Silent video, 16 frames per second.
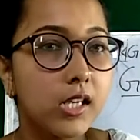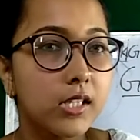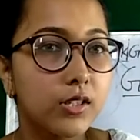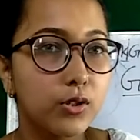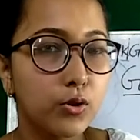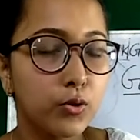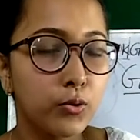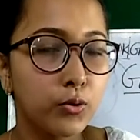
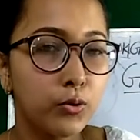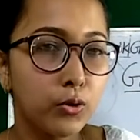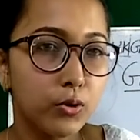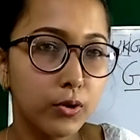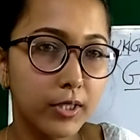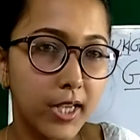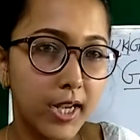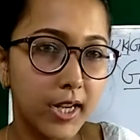तो उन लोगों
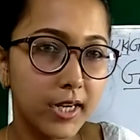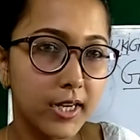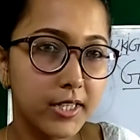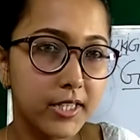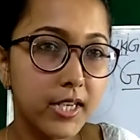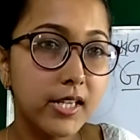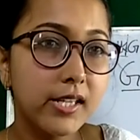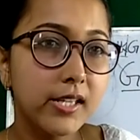को क्या करना
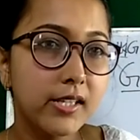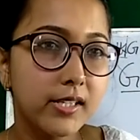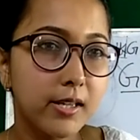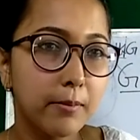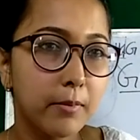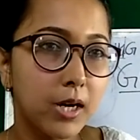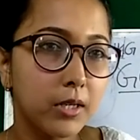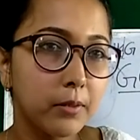चाहिए
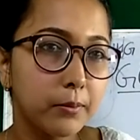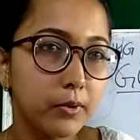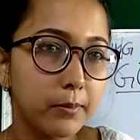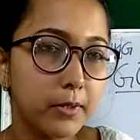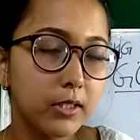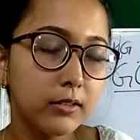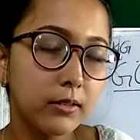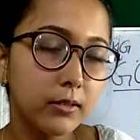
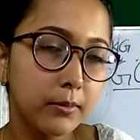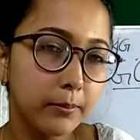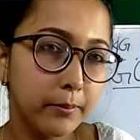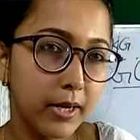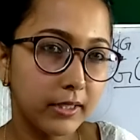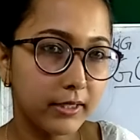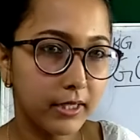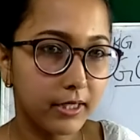सम्मानपूर्वक
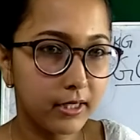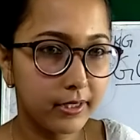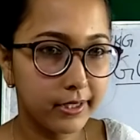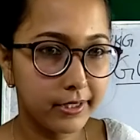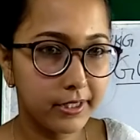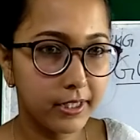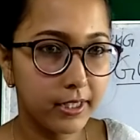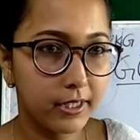बातें करना
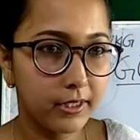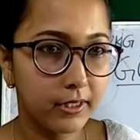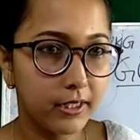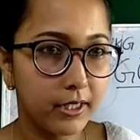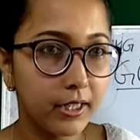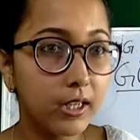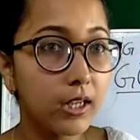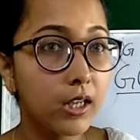चाहिए है
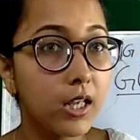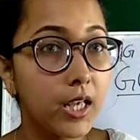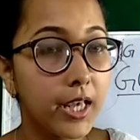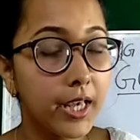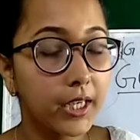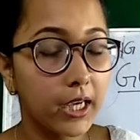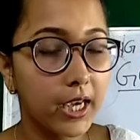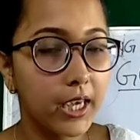ना
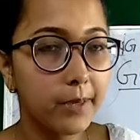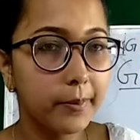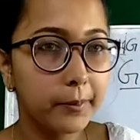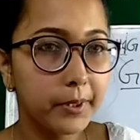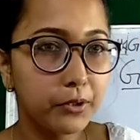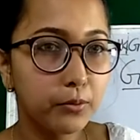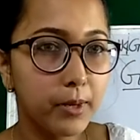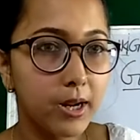कहीं पे भी
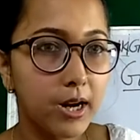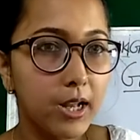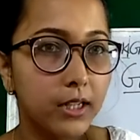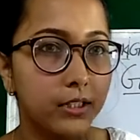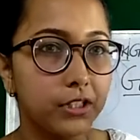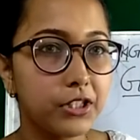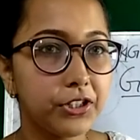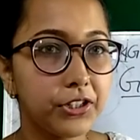तुम्हारा
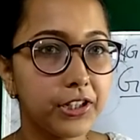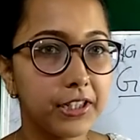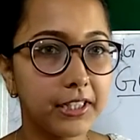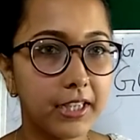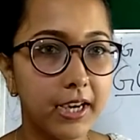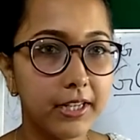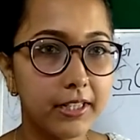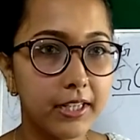टीचर
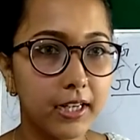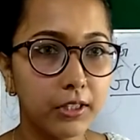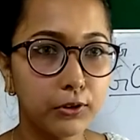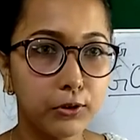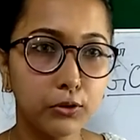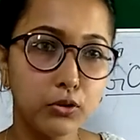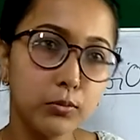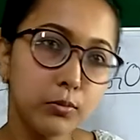दिखाई दिया
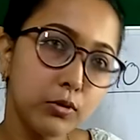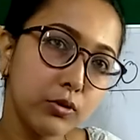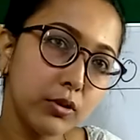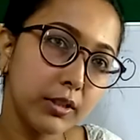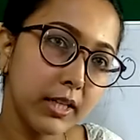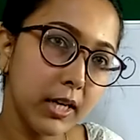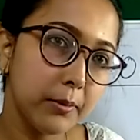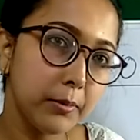तो तुम उनको
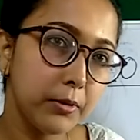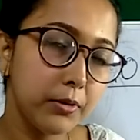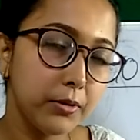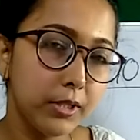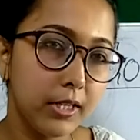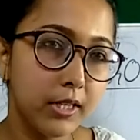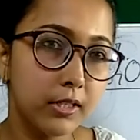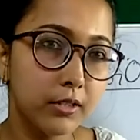क्या
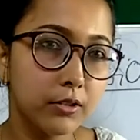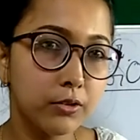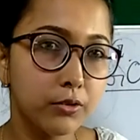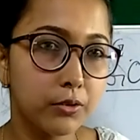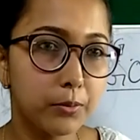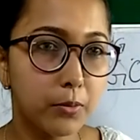बोलोगी गुड